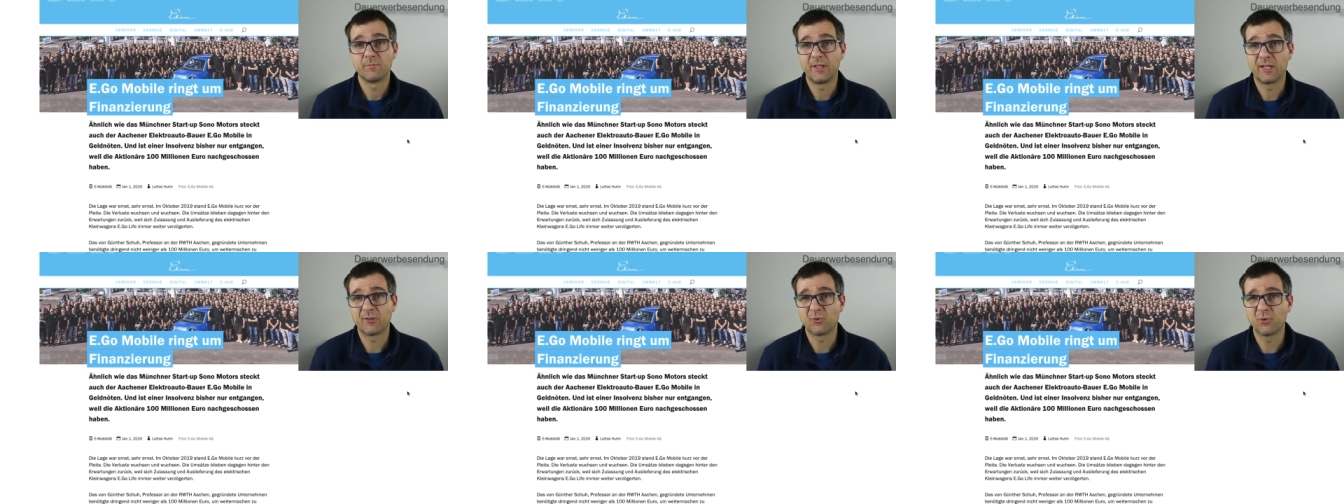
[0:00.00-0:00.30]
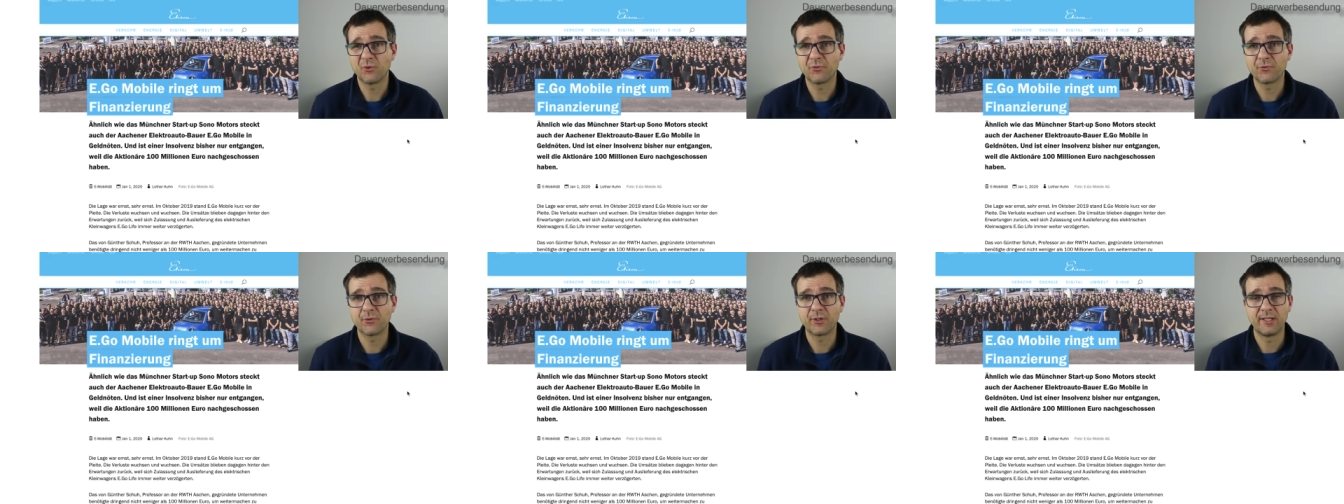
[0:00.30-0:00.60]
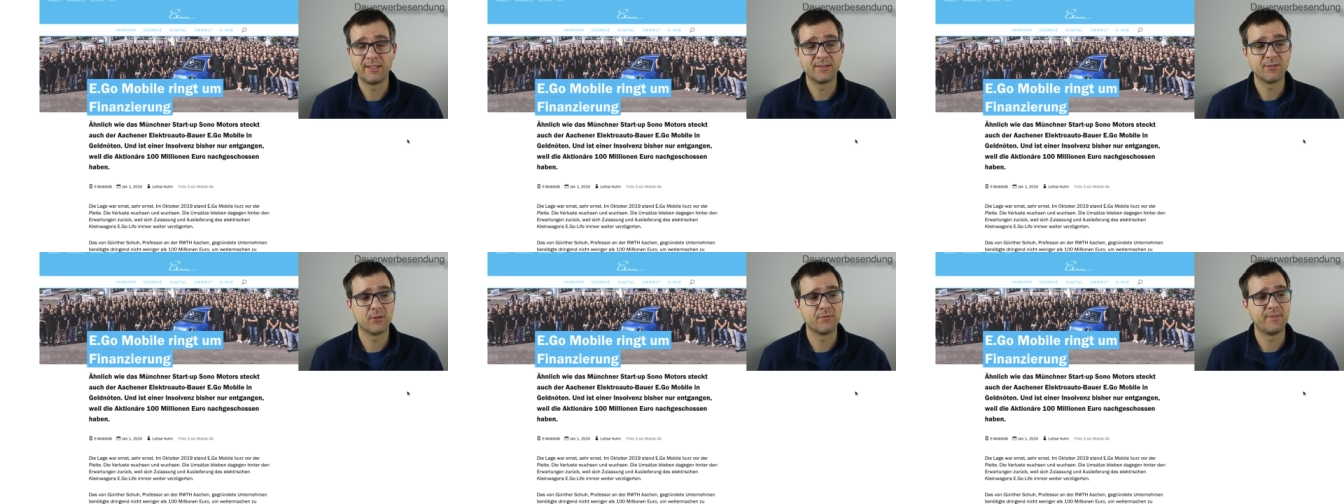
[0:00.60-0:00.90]
ja, kurz vor
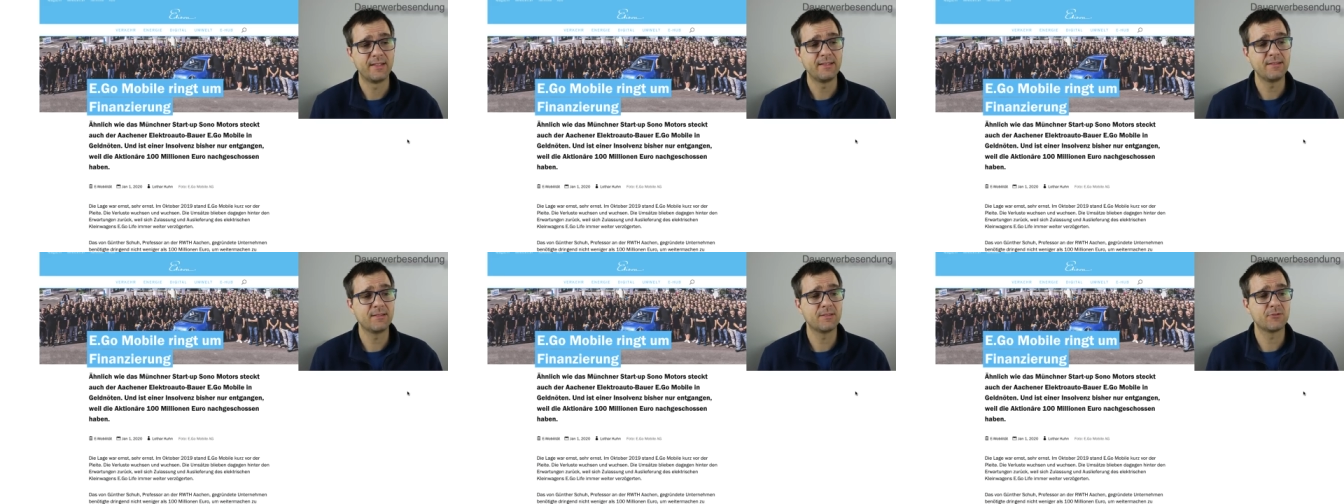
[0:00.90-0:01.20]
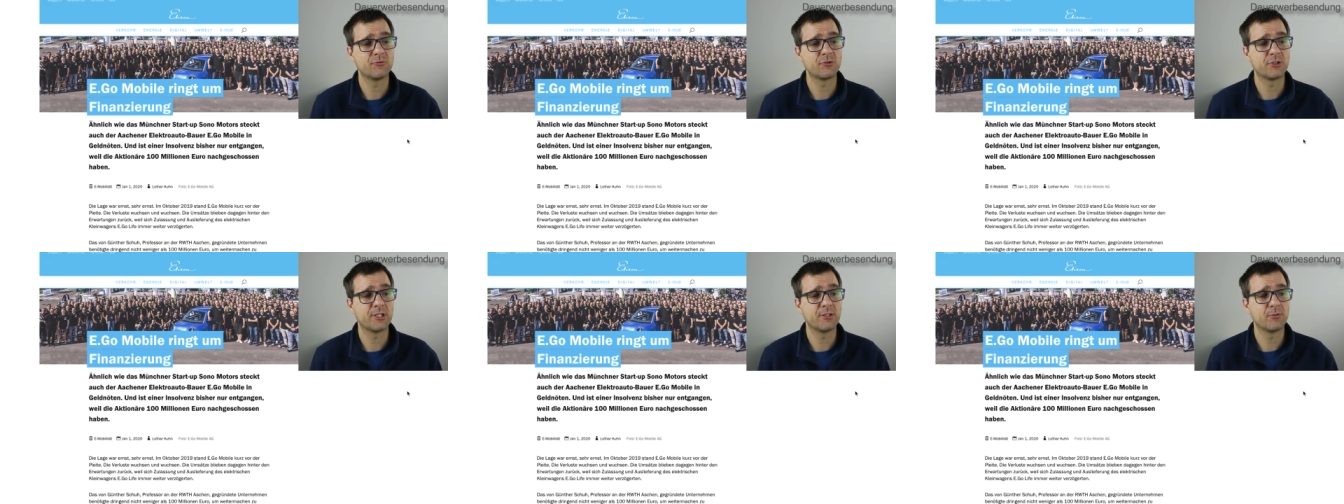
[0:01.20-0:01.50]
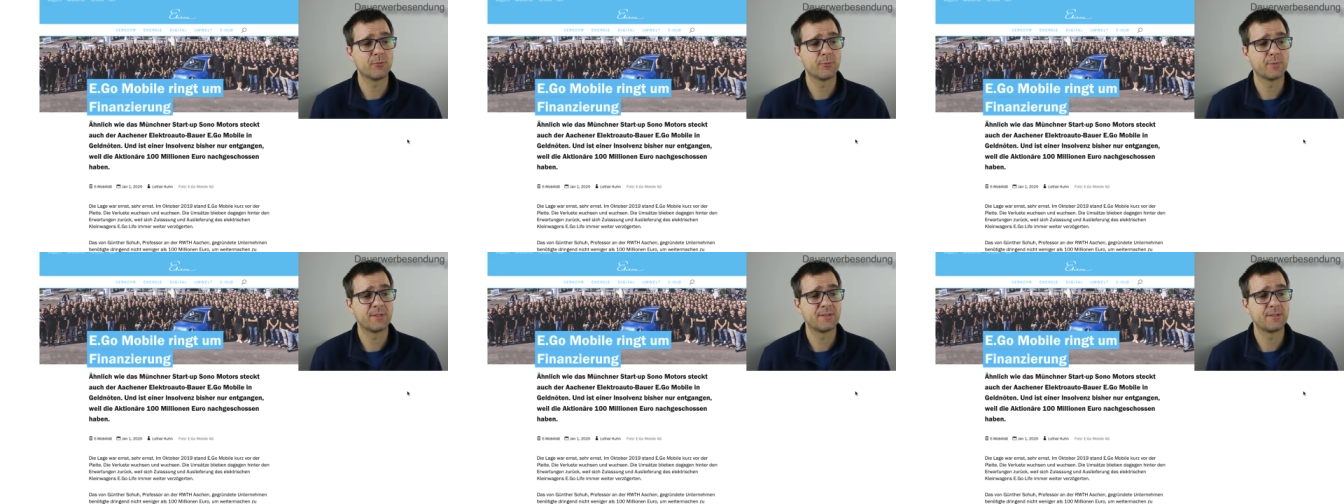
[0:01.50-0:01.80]
der Insolvenz
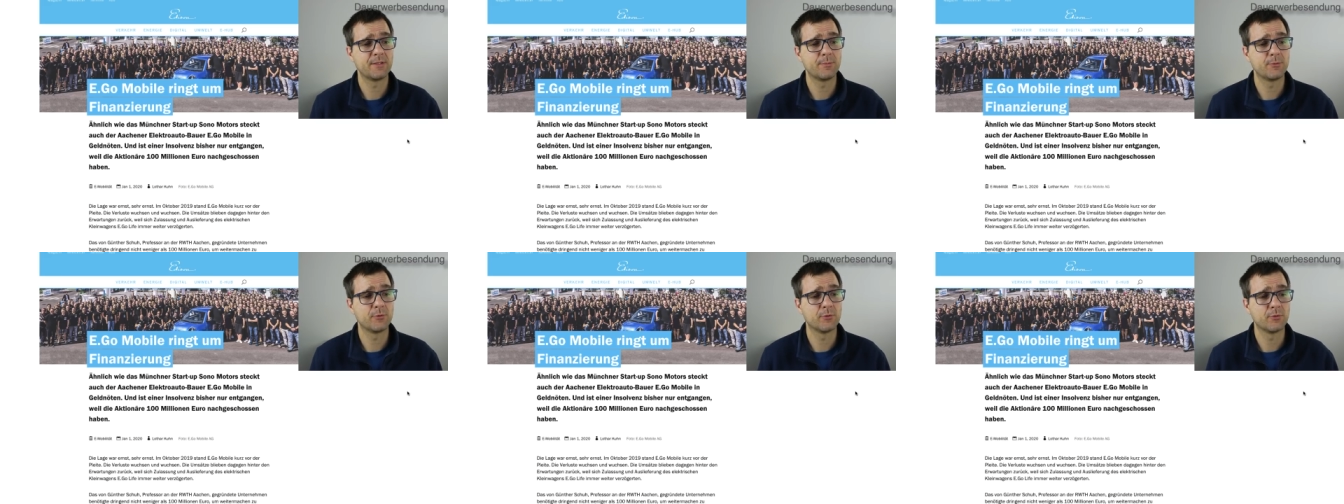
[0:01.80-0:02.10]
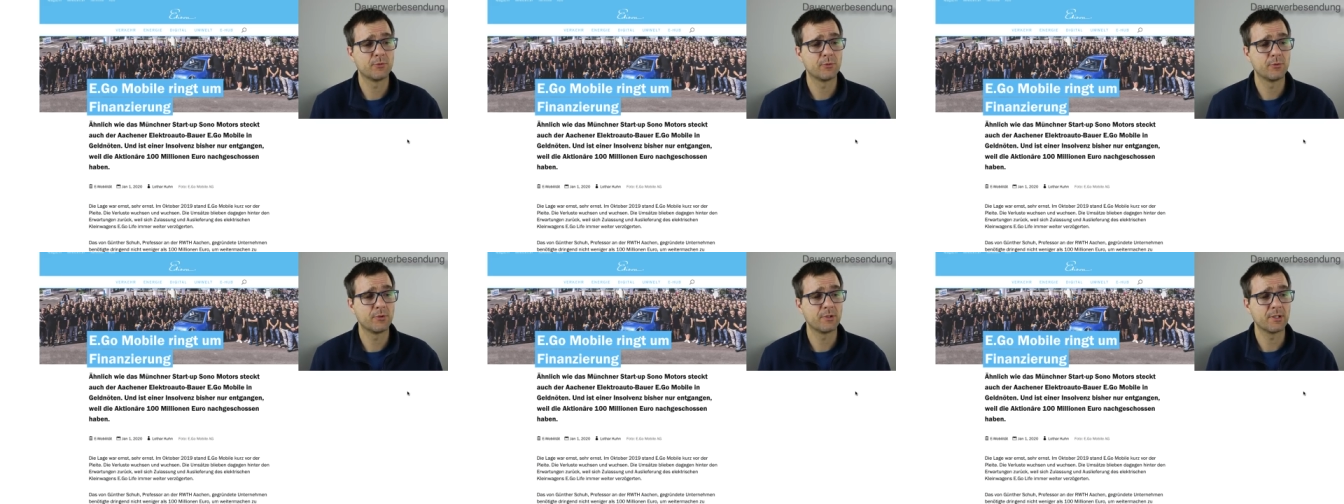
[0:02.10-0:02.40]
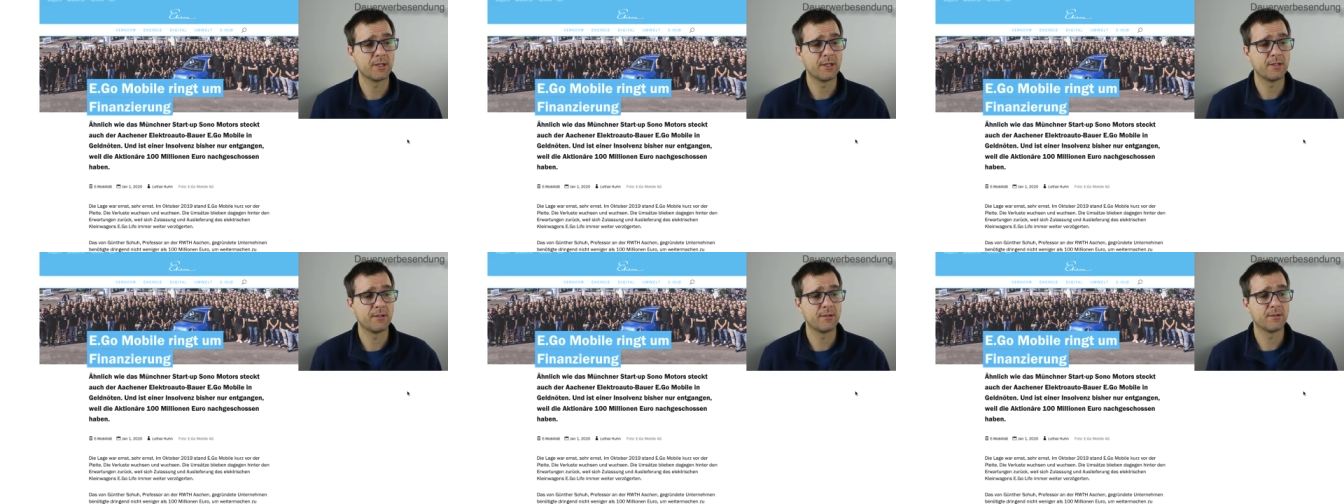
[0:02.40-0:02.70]
stand und im Prinzip nur
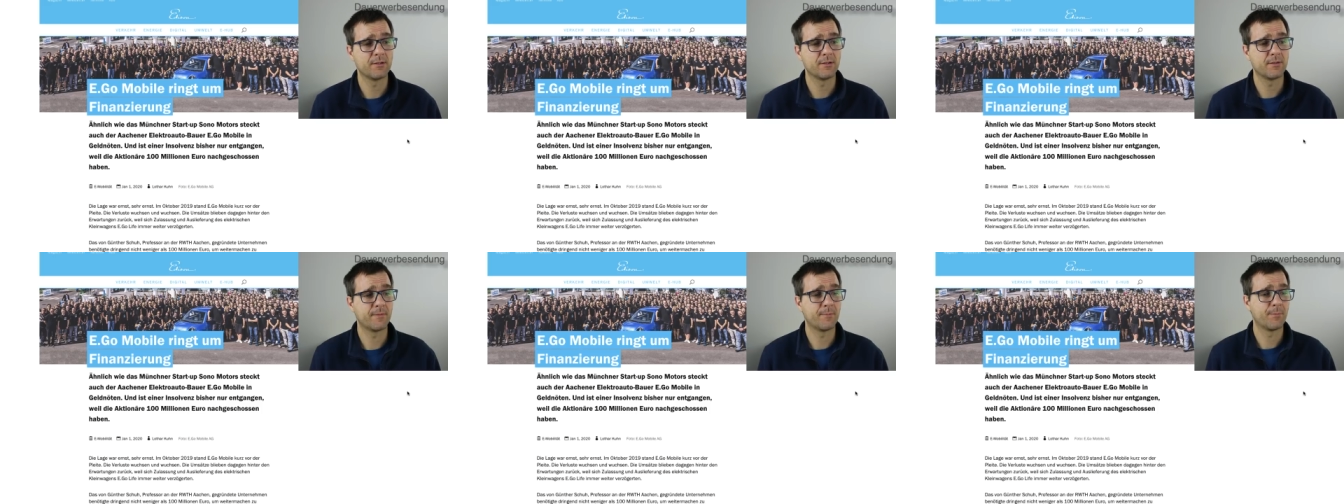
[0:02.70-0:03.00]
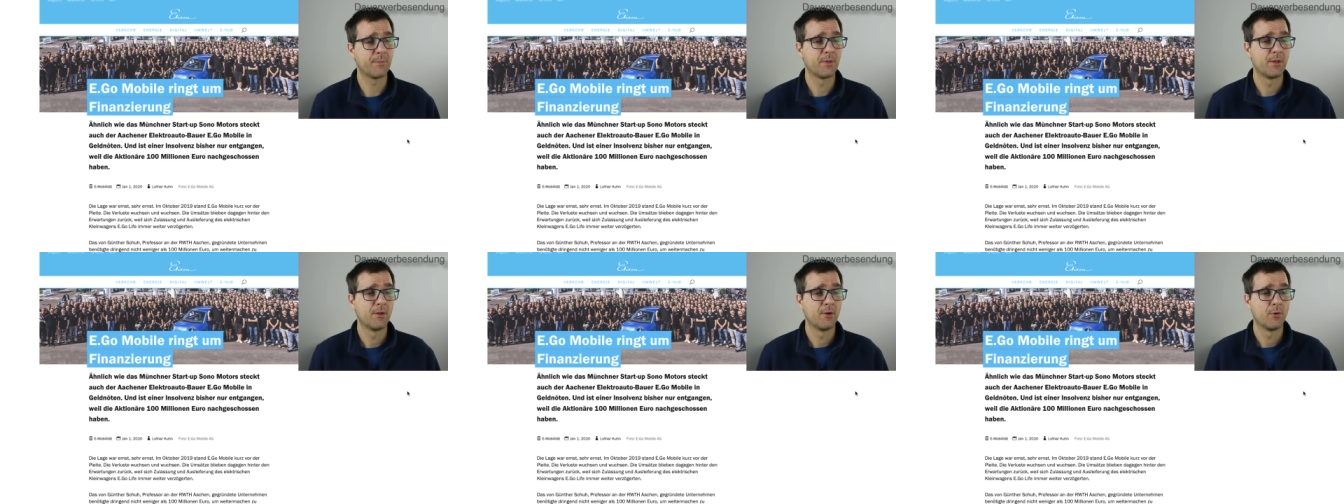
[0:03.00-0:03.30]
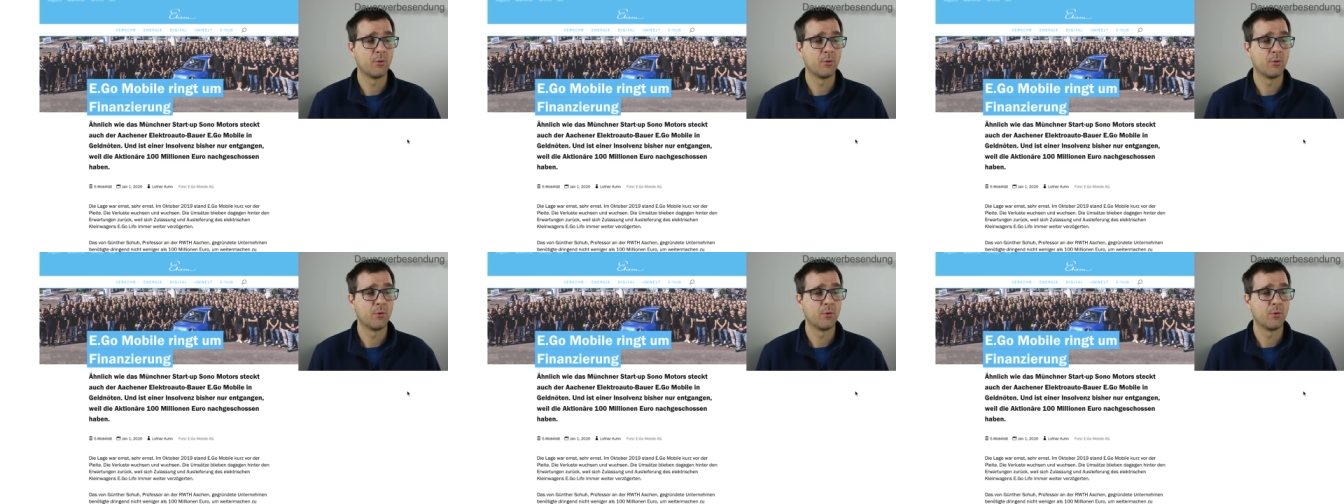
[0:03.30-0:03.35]
durch eine